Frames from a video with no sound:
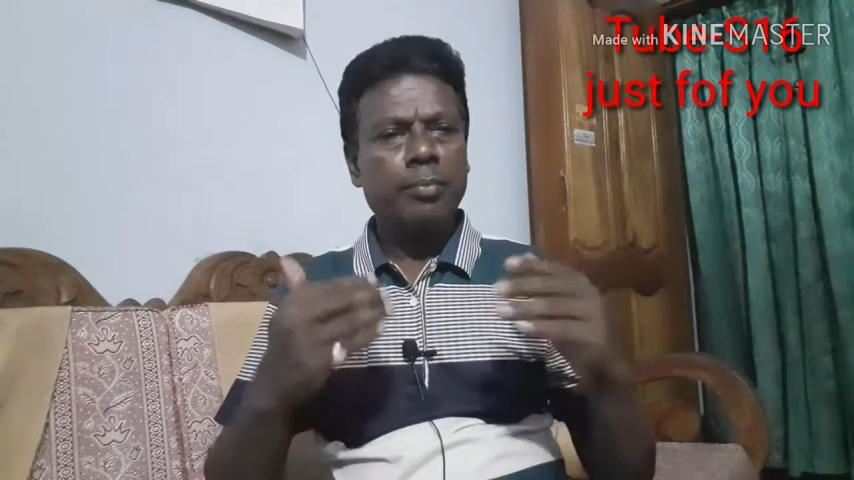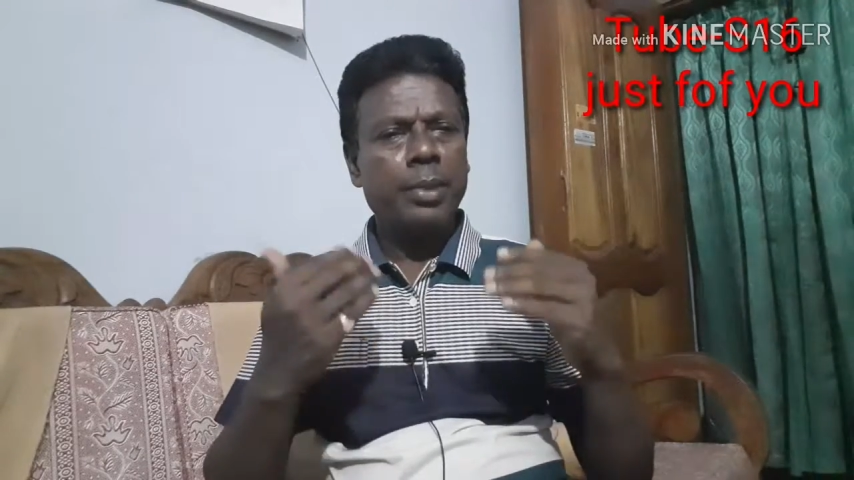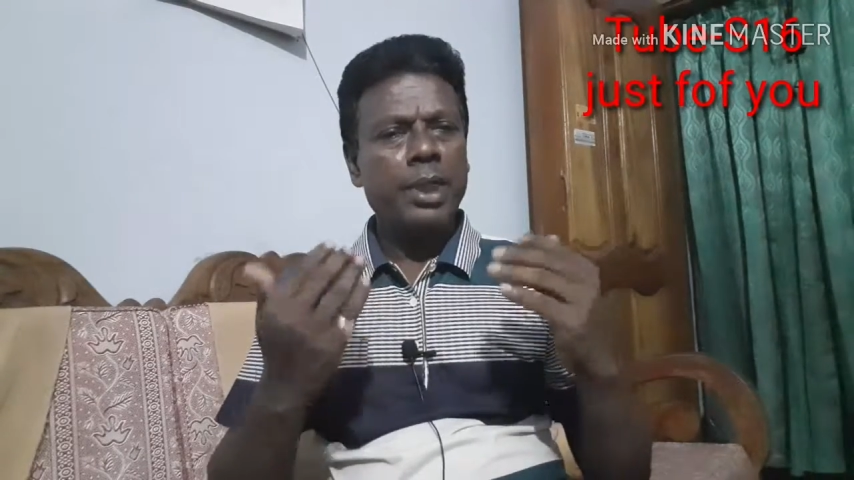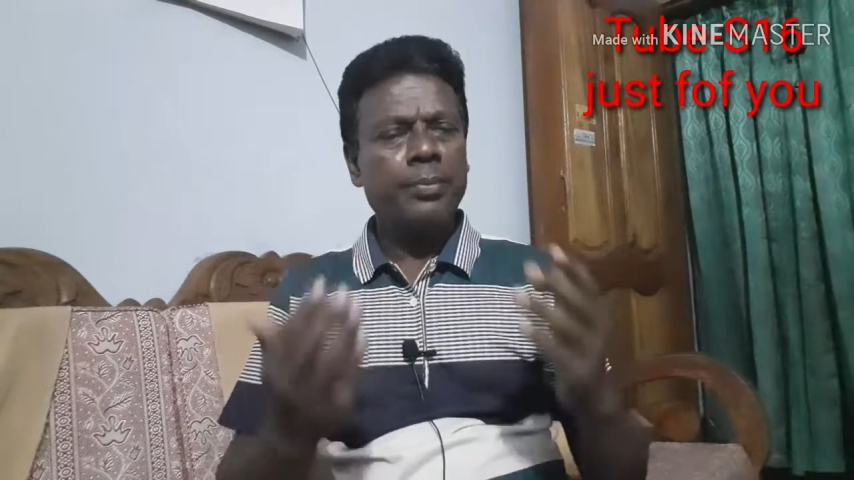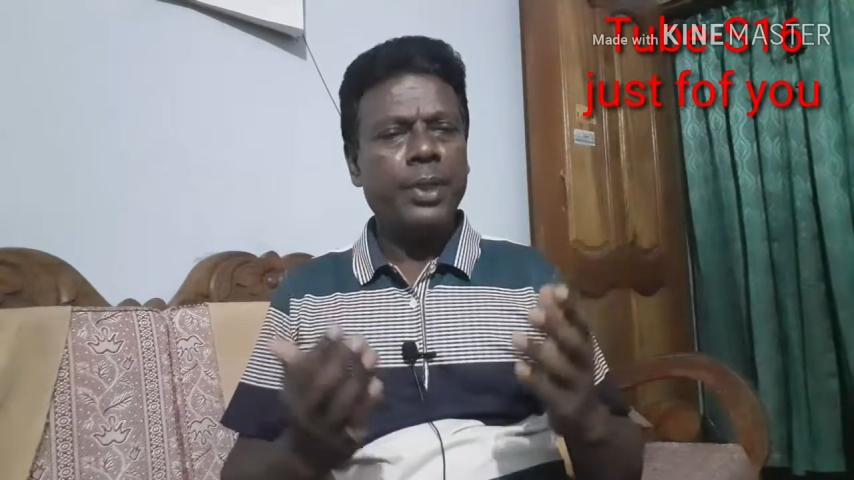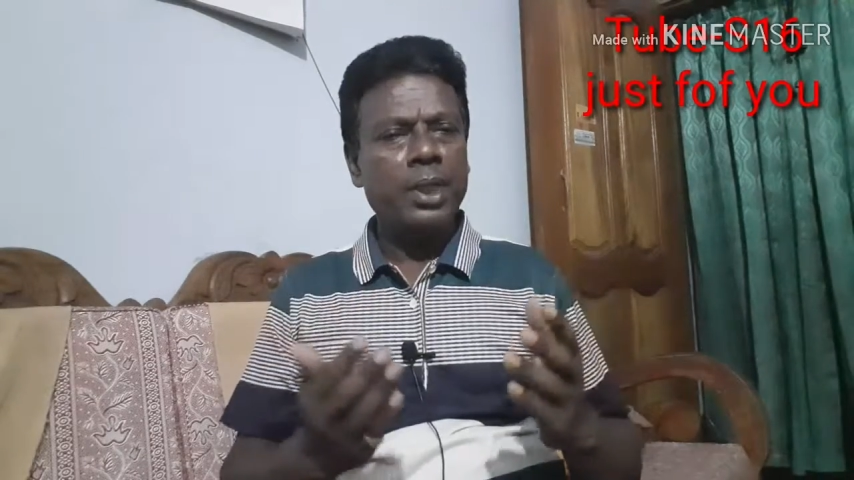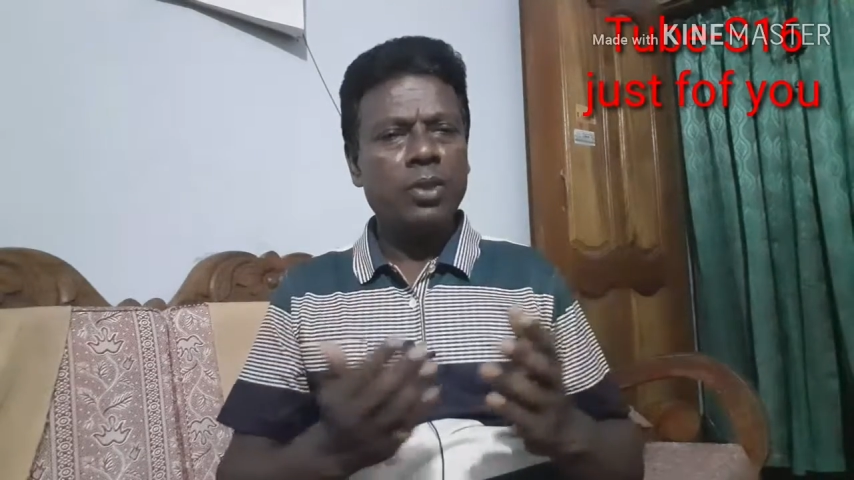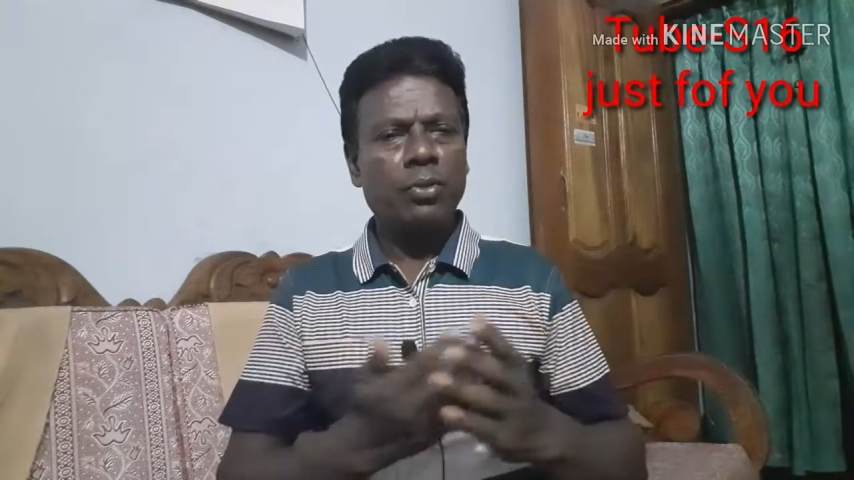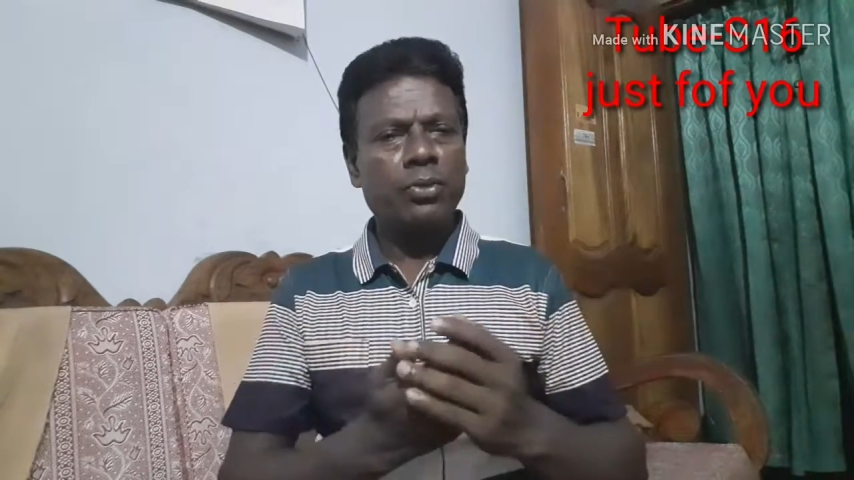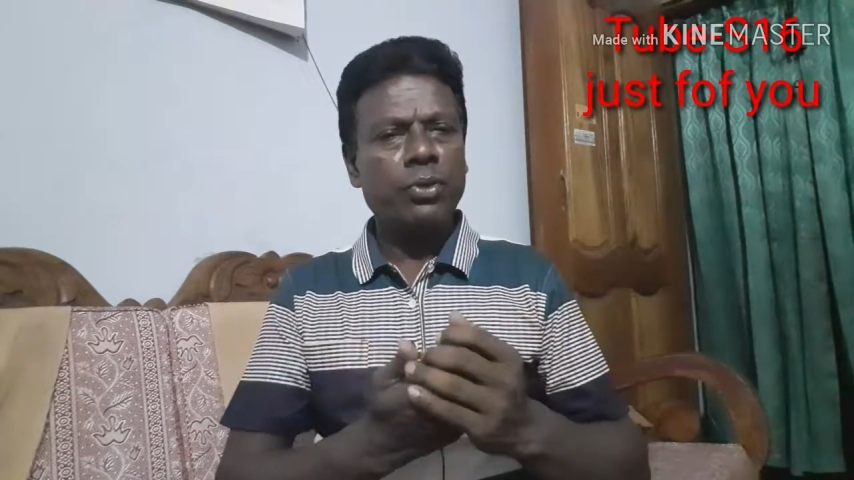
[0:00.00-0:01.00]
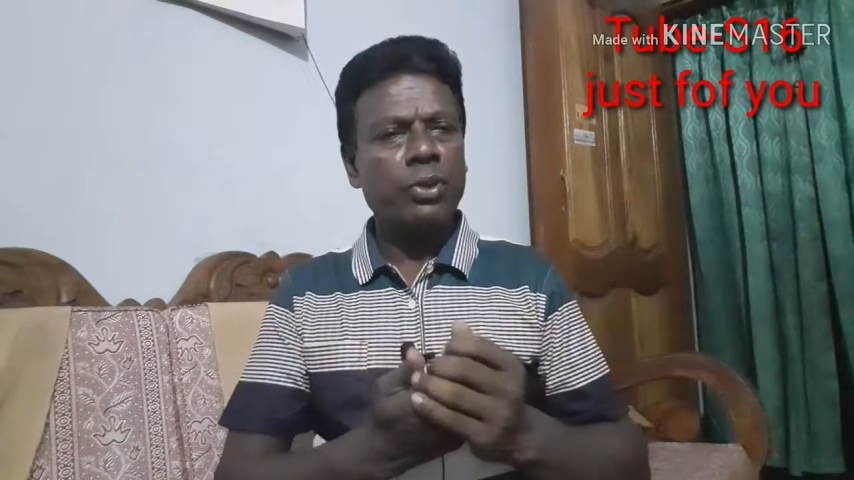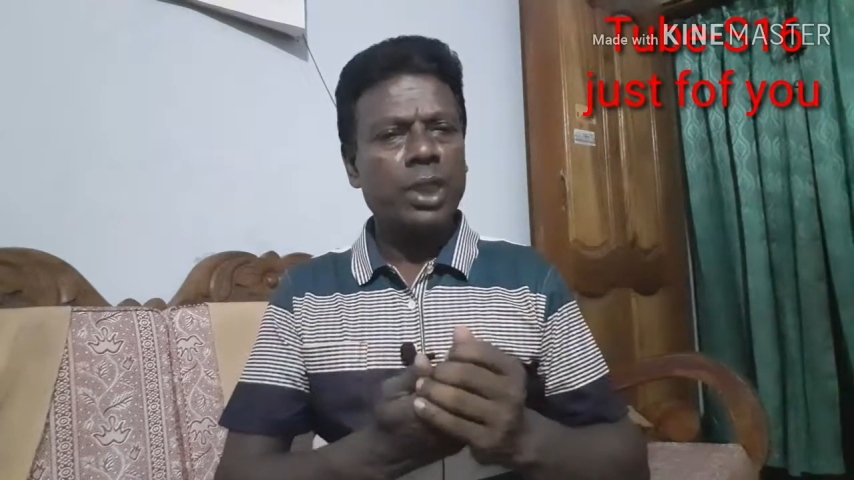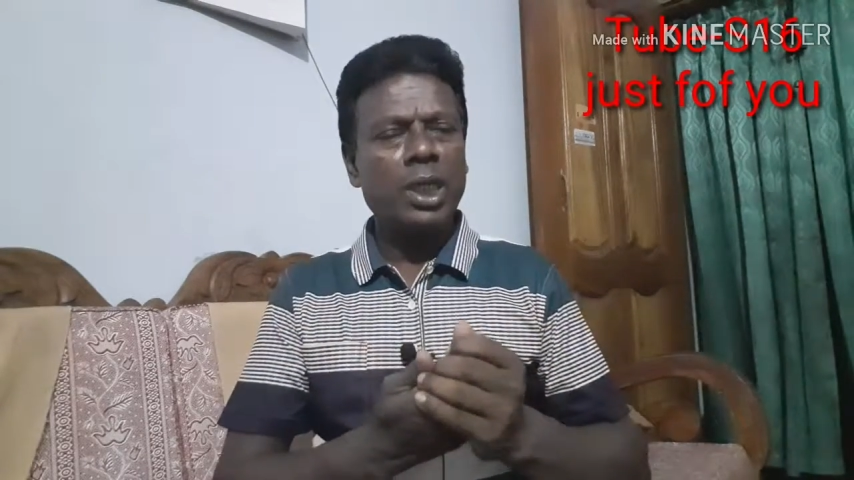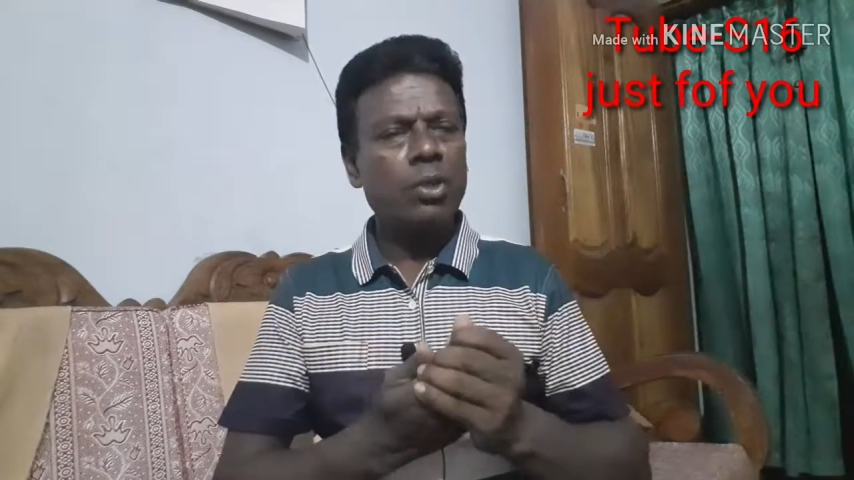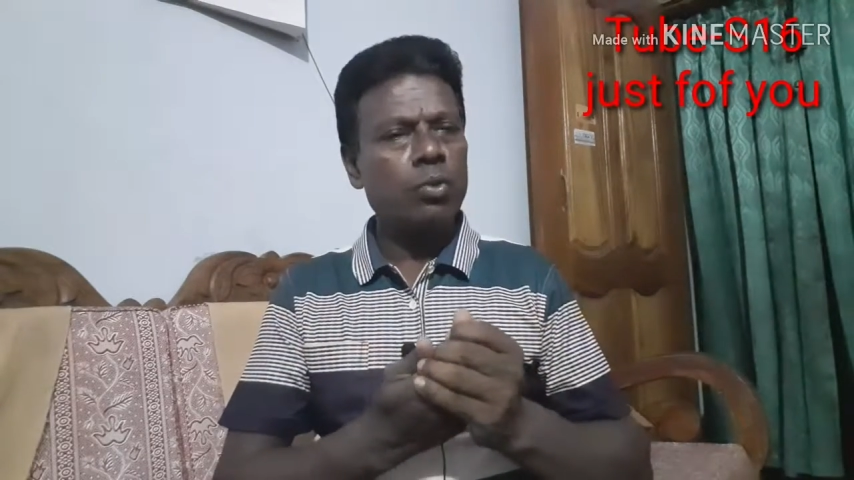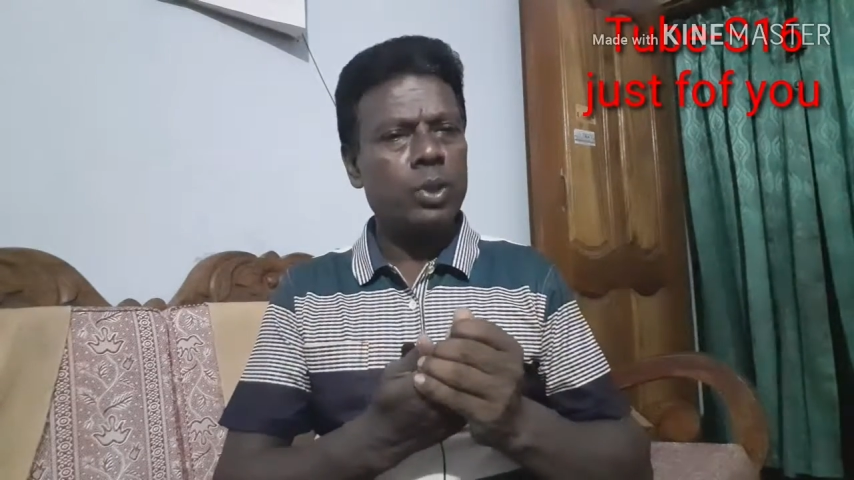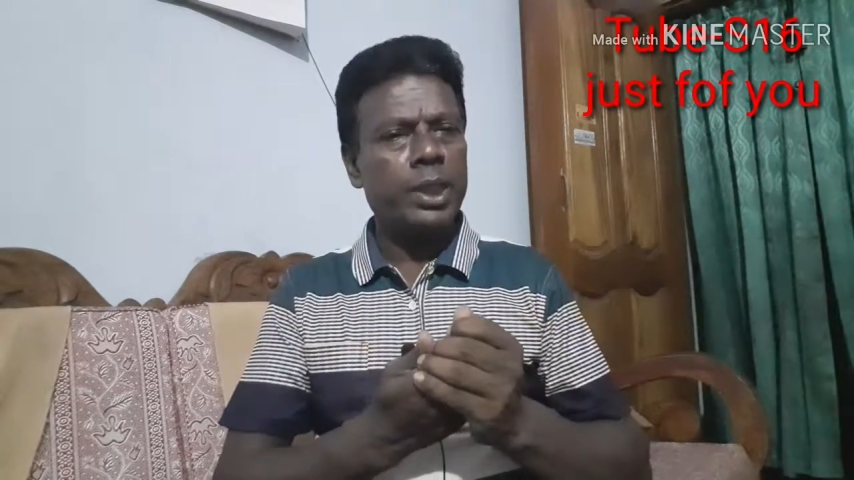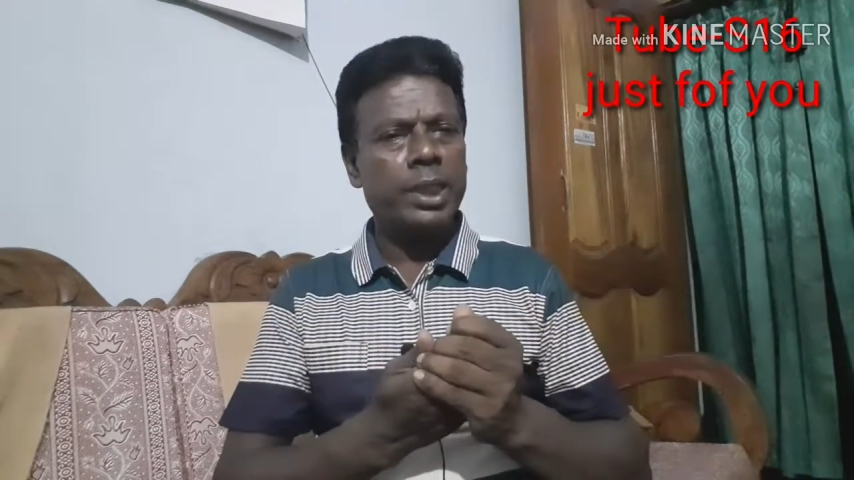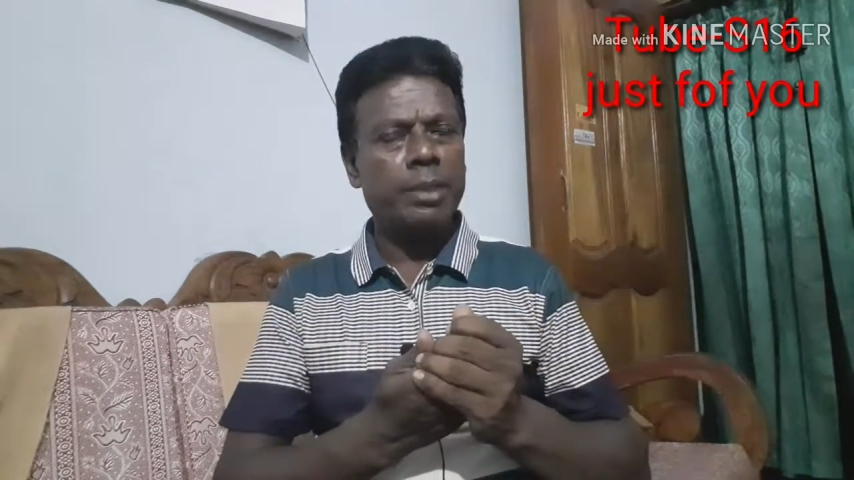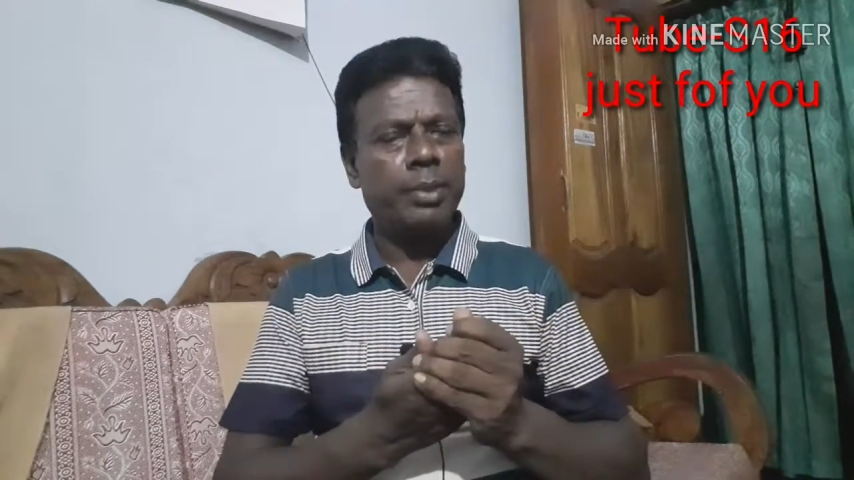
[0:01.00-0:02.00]
ভেরিফাইড অপশানটা
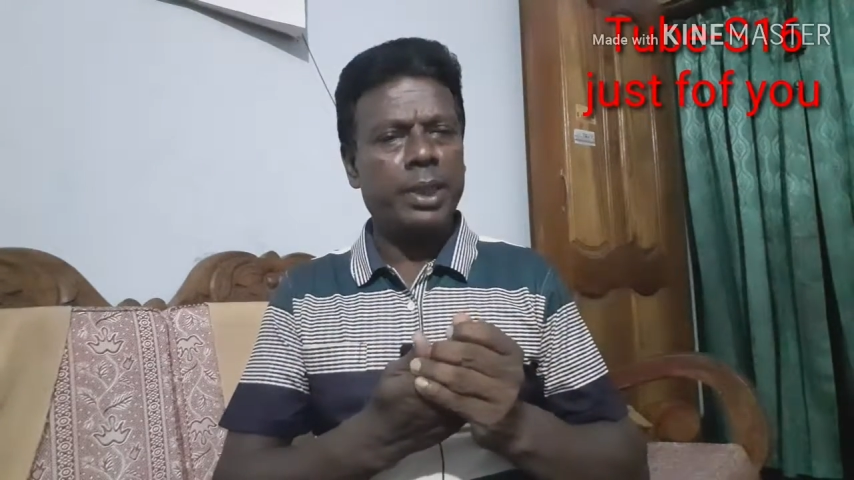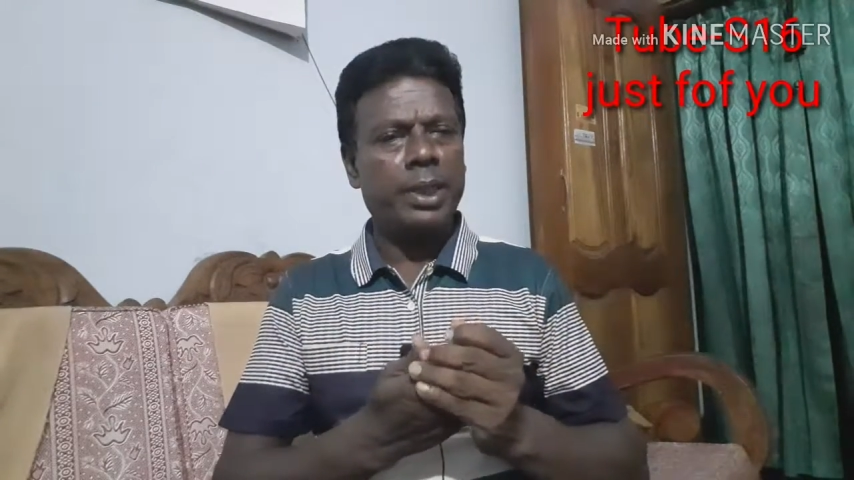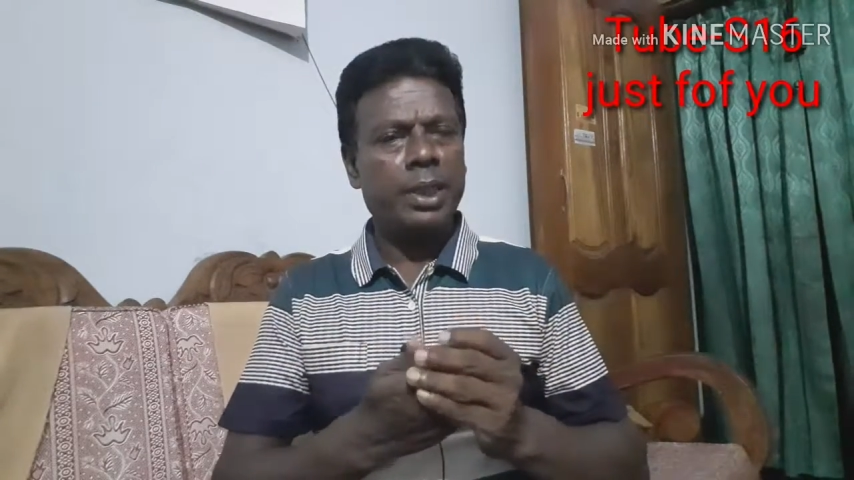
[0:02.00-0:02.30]
উঠিয়ে দিবে